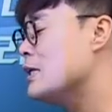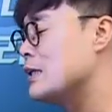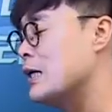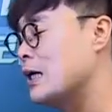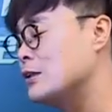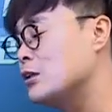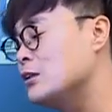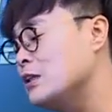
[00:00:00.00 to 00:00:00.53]

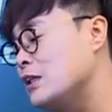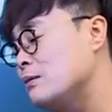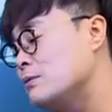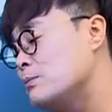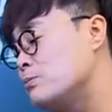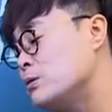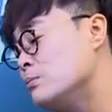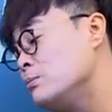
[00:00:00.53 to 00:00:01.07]
자,
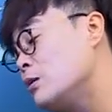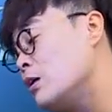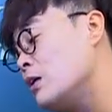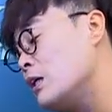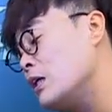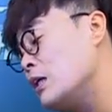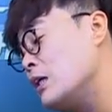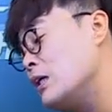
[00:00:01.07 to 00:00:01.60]
선생님은
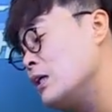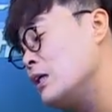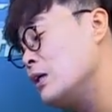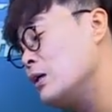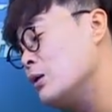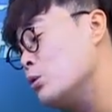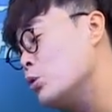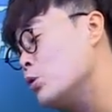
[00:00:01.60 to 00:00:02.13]

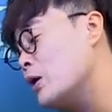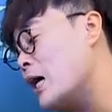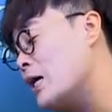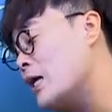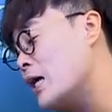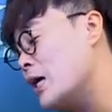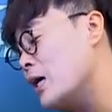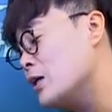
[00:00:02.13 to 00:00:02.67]
분명히 올 한
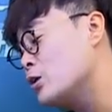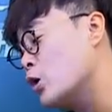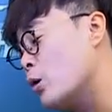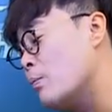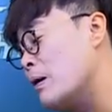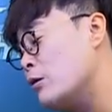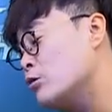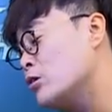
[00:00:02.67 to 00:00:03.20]
해
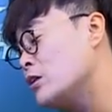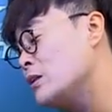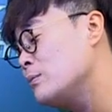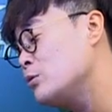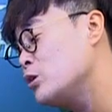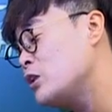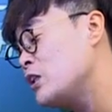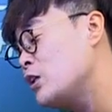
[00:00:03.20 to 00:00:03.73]
정말로
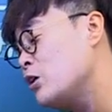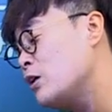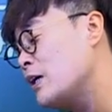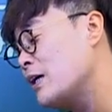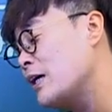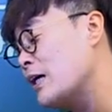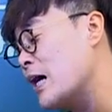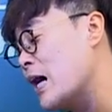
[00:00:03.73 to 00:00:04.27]
선생님들
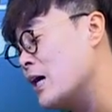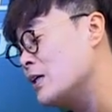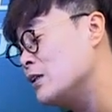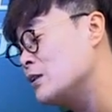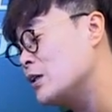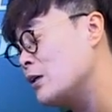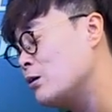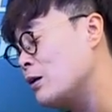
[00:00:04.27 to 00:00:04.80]
치열하게 강의를
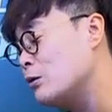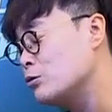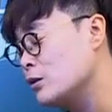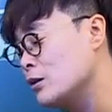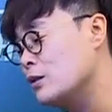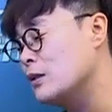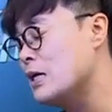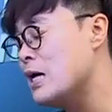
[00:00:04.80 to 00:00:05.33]

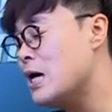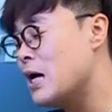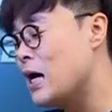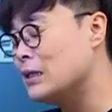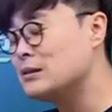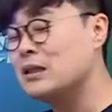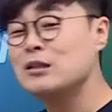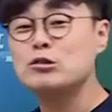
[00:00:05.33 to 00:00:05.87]
촬영하고요.
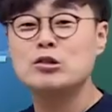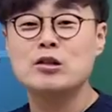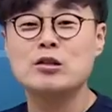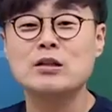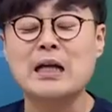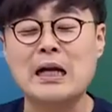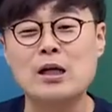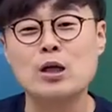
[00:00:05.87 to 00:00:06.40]
학생들 위해서
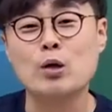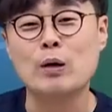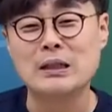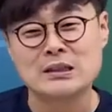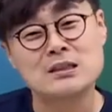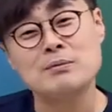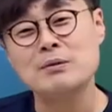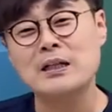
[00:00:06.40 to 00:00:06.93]

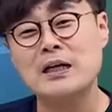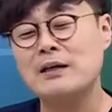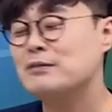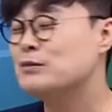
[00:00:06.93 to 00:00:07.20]
달려왔습니다.